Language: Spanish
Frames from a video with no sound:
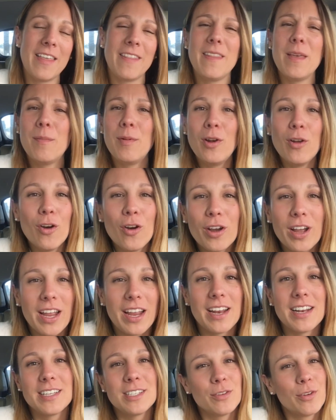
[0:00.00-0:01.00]
de
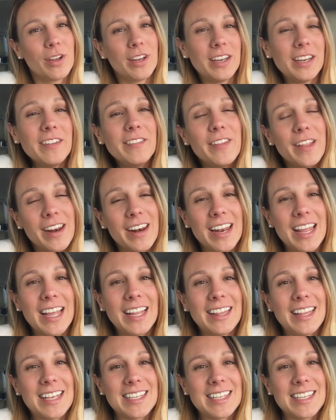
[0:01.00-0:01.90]
bloggers o en internet.